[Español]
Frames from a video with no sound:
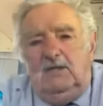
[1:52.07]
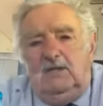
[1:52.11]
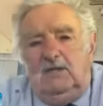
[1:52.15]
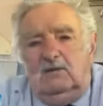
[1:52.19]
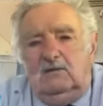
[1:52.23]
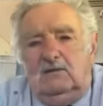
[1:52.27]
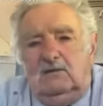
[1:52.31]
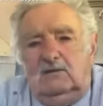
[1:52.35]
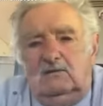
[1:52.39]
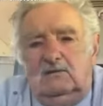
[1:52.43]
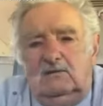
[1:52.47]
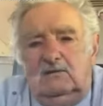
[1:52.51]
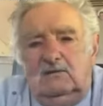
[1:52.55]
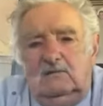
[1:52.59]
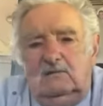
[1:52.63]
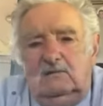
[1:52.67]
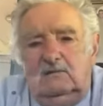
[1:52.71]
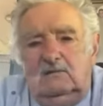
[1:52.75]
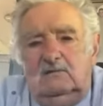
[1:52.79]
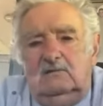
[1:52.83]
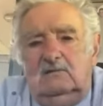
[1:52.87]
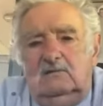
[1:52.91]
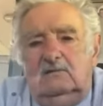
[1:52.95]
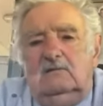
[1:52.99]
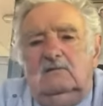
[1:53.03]
menos
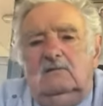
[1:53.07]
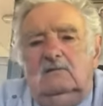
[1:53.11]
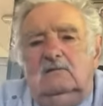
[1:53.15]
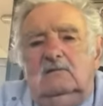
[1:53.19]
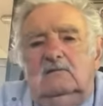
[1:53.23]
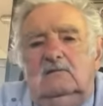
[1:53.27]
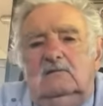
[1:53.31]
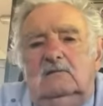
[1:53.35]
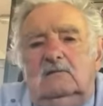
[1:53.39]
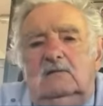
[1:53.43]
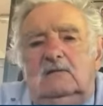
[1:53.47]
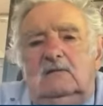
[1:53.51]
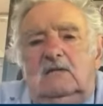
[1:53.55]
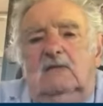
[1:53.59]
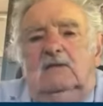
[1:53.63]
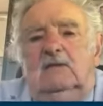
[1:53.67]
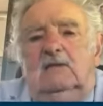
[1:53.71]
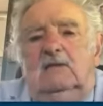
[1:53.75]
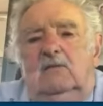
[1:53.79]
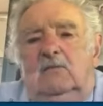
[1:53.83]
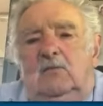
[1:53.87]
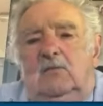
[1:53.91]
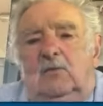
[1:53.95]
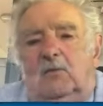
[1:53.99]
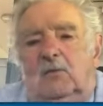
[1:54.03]
que
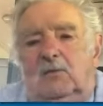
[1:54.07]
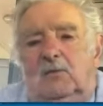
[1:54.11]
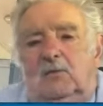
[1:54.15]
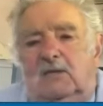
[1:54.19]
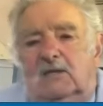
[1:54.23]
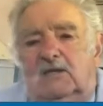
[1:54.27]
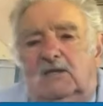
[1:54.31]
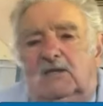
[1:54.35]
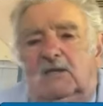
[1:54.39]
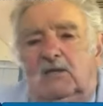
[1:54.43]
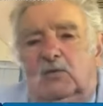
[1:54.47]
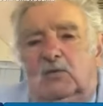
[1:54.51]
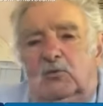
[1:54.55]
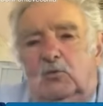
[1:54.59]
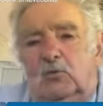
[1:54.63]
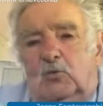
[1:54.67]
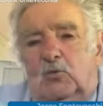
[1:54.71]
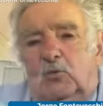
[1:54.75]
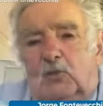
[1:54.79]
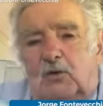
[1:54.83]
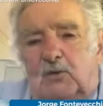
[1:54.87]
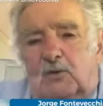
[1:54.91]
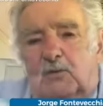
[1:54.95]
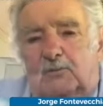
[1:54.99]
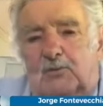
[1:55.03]
transformarse en un
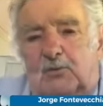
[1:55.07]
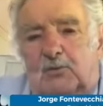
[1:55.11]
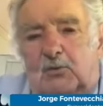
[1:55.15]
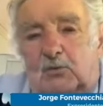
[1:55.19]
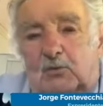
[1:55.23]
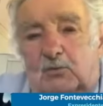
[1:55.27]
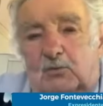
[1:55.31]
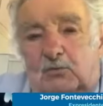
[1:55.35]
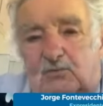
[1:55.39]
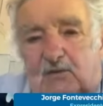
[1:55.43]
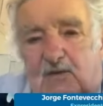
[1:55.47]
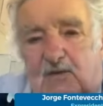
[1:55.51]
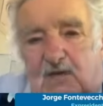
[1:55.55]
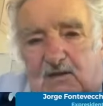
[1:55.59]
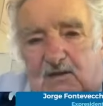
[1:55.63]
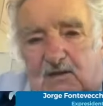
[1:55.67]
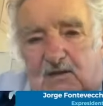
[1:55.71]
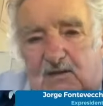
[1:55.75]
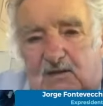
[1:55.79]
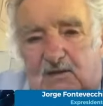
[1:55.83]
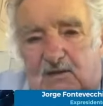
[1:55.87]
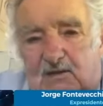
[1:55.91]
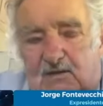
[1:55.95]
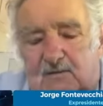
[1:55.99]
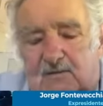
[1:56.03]
cuerpo,
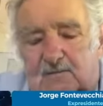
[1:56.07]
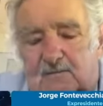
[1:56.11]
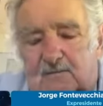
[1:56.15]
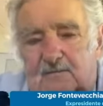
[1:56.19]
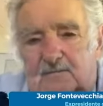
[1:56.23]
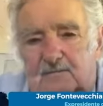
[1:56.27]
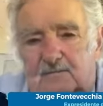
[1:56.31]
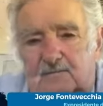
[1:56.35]
juntarse.